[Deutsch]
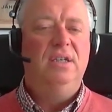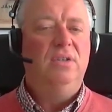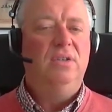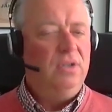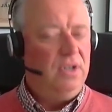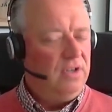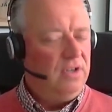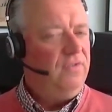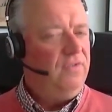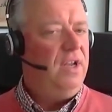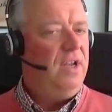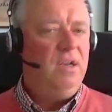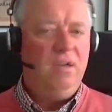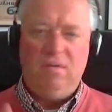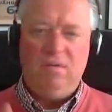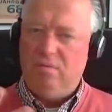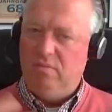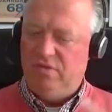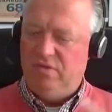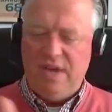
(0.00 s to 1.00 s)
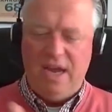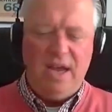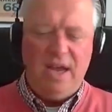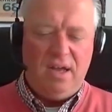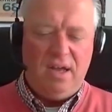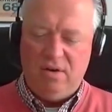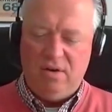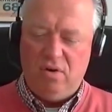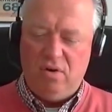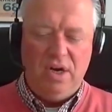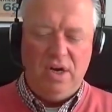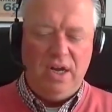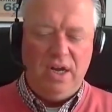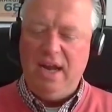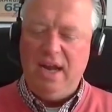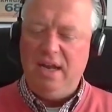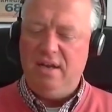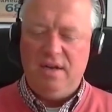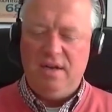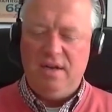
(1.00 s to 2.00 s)
Und deswegen sehr
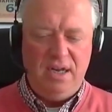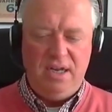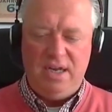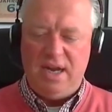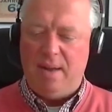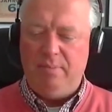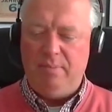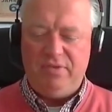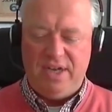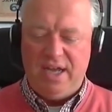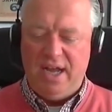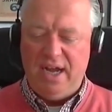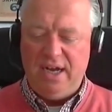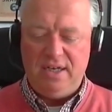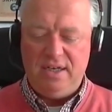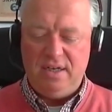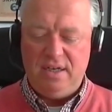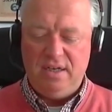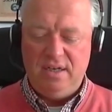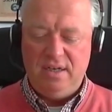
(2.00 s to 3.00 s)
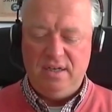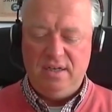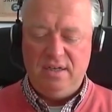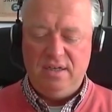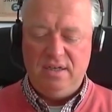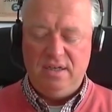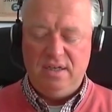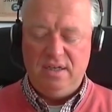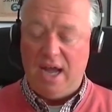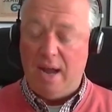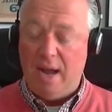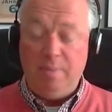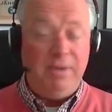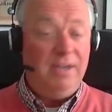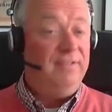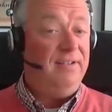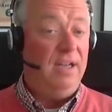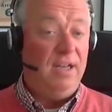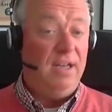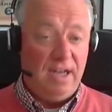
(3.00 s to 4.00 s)
konkret, nicht abstrakt.
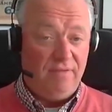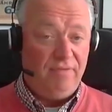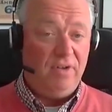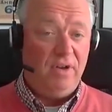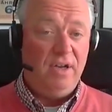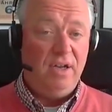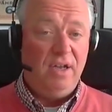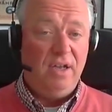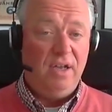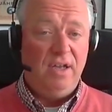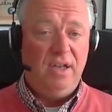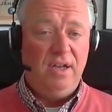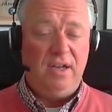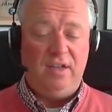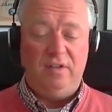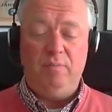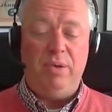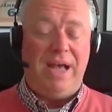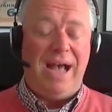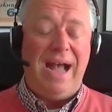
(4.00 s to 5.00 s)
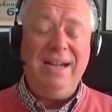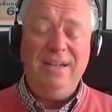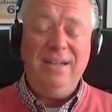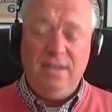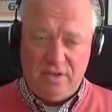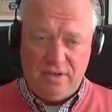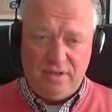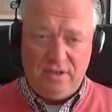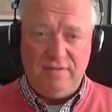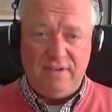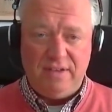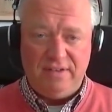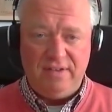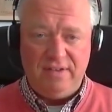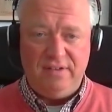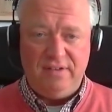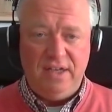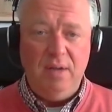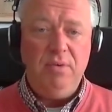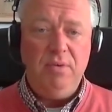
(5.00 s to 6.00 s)
Abgesehen davon, das Praktischste, was
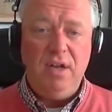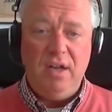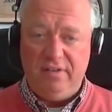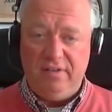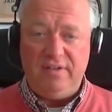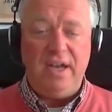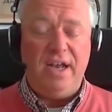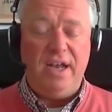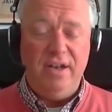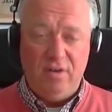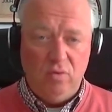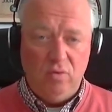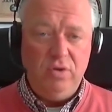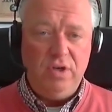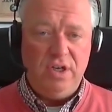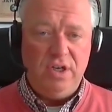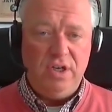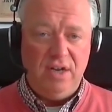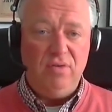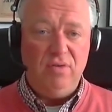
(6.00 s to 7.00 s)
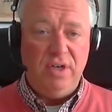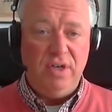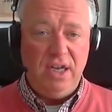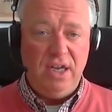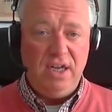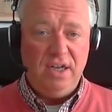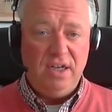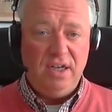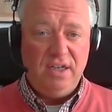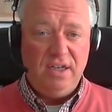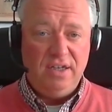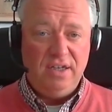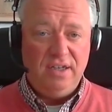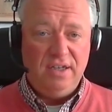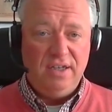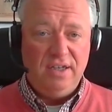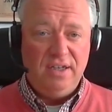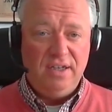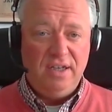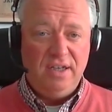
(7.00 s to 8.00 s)
es gibt, ist eine gute Theorie.
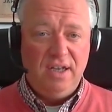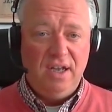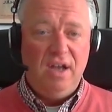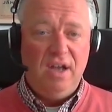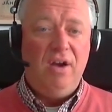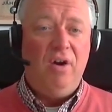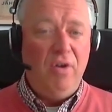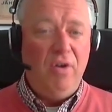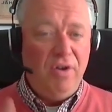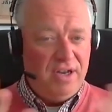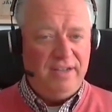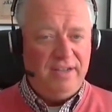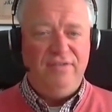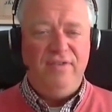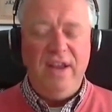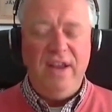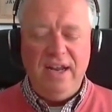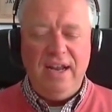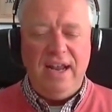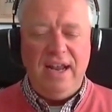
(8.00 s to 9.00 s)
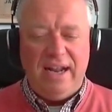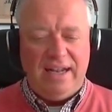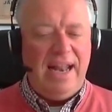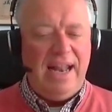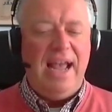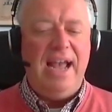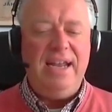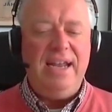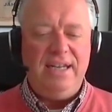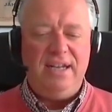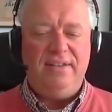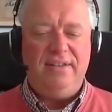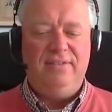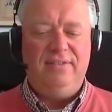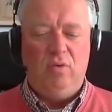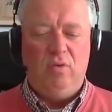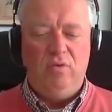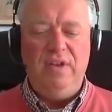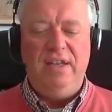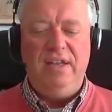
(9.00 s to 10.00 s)
Und deswegen erkläre ich das
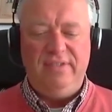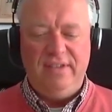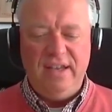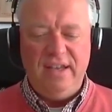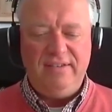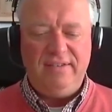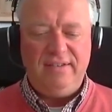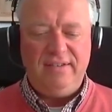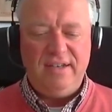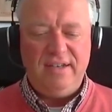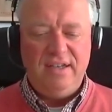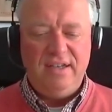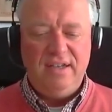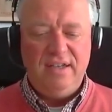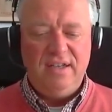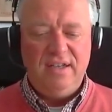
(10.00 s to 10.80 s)
so, wie es ist.